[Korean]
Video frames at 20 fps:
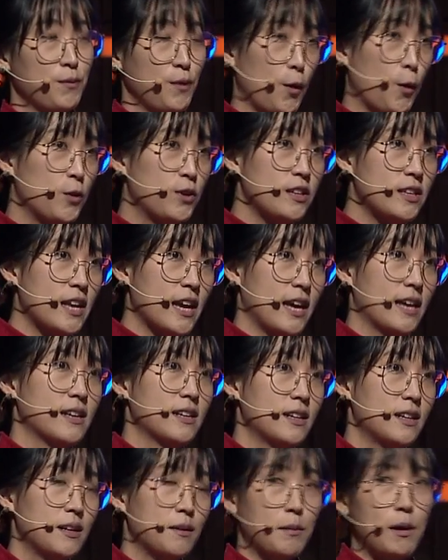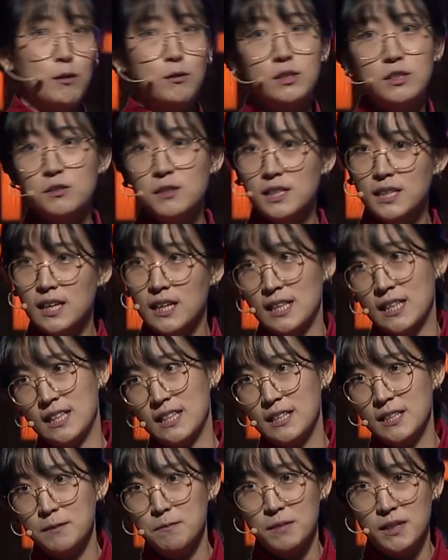어디냐? 바로
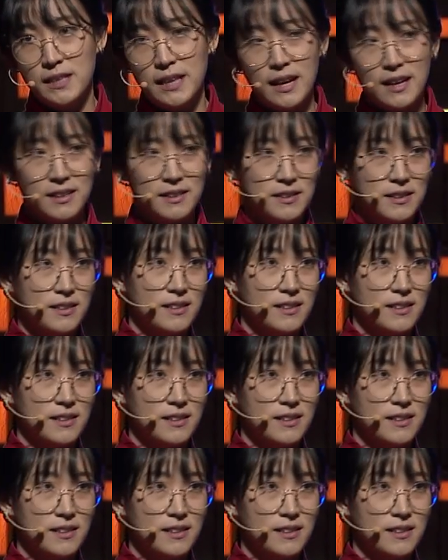스웨덴입니다.